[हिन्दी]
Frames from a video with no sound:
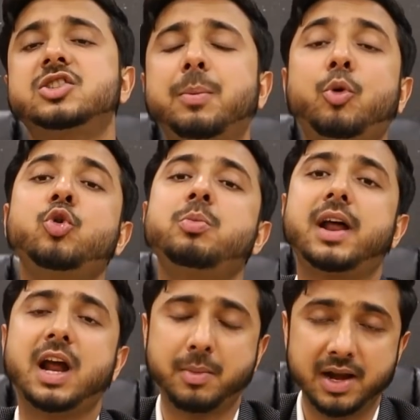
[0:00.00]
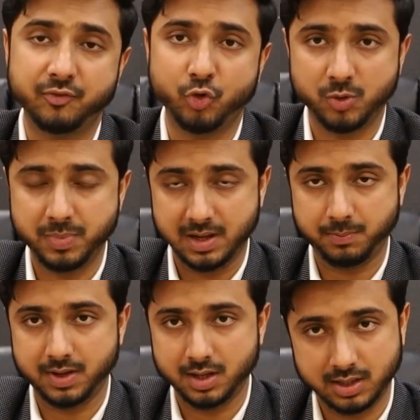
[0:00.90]
शब खून मारा हमारे वोट बैंक
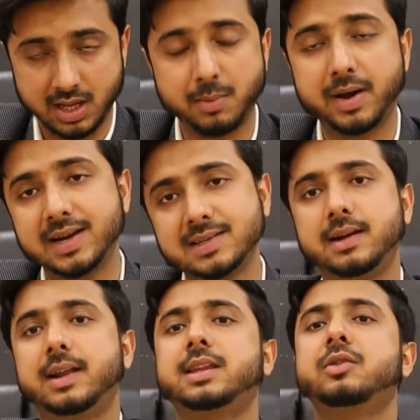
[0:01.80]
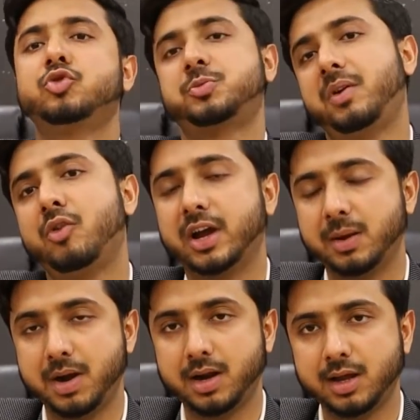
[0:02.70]
पर कि हमारी सीटें थी उस पर वो
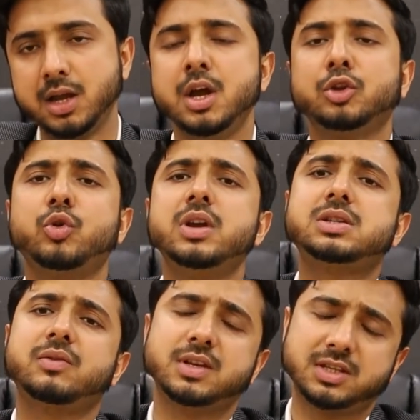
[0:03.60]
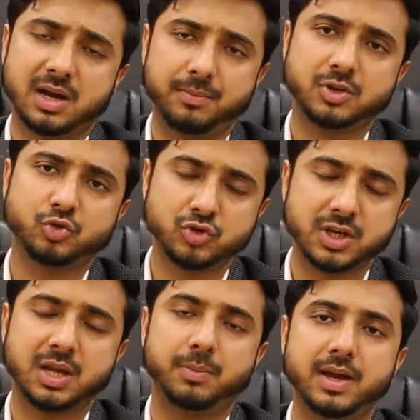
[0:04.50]
आके बैठ गए तो इस वजह से हमने
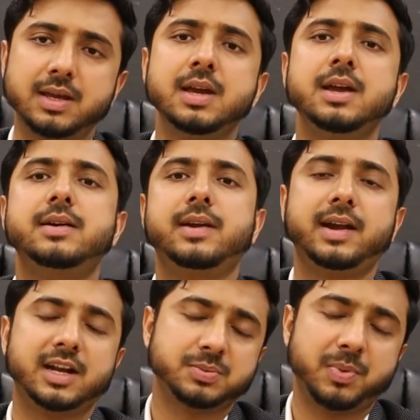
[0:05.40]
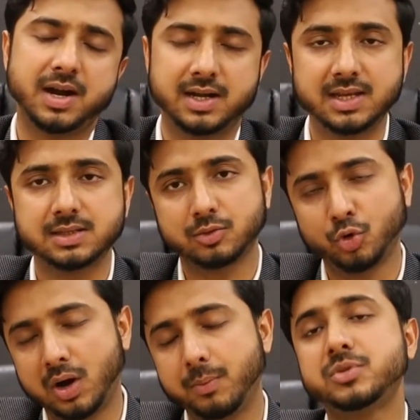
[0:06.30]
सोचा कि भाई ग्रेटेस्ट पार्टीज़
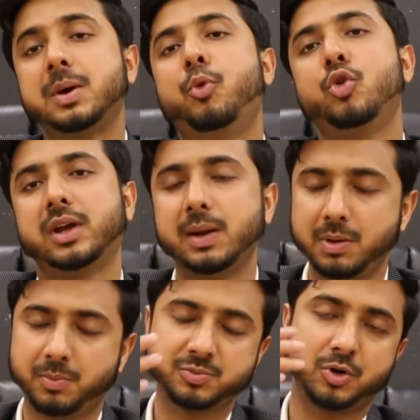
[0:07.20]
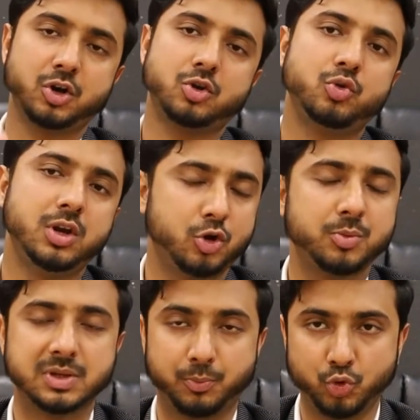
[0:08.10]
को हम सपोर्ट करें पीपल्स पार्टी नून लीग
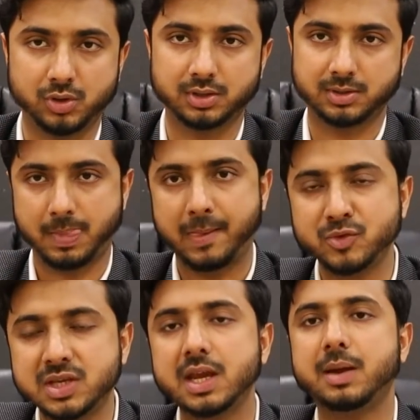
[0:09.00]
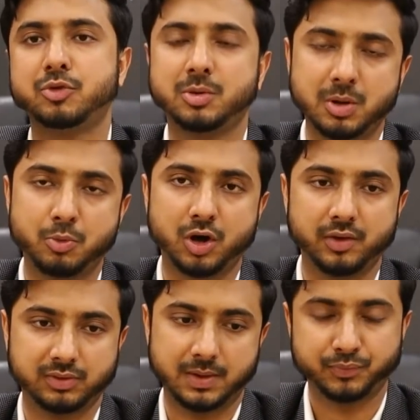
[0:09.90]
को हम सपोर्ट करते हैं ये एम का
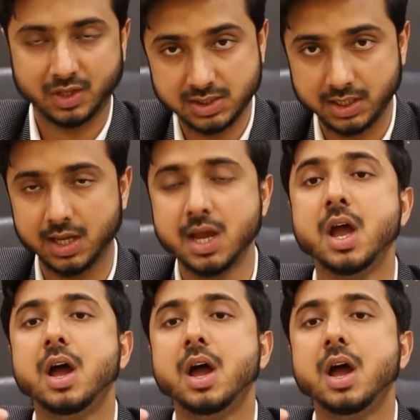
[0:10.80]
मौका था ठीक है